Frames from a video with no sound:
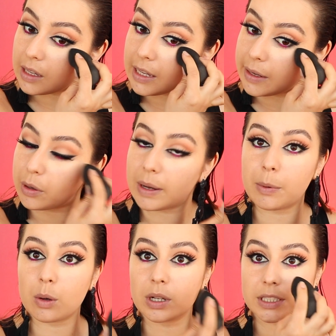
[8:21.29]
Y voy a
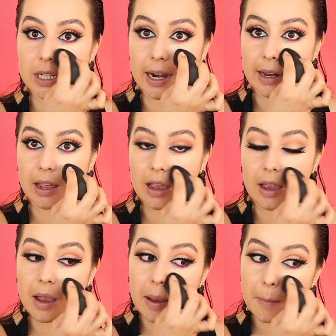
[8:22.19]
aprovechar
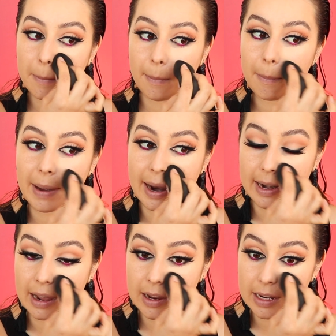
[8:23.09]

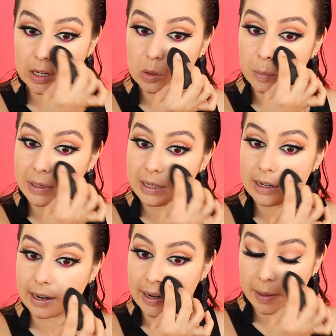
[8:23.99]
para
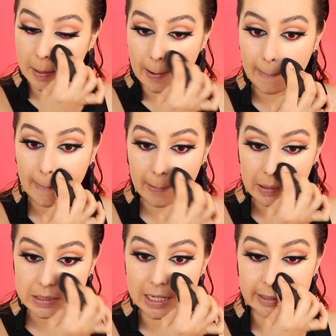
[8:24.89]
iluminar
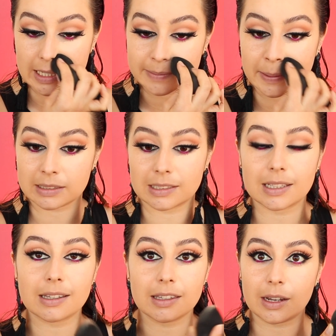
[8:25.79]
ciertas partes
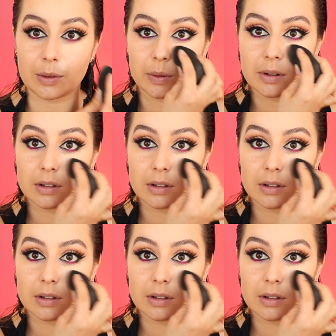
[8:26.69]
que quiero.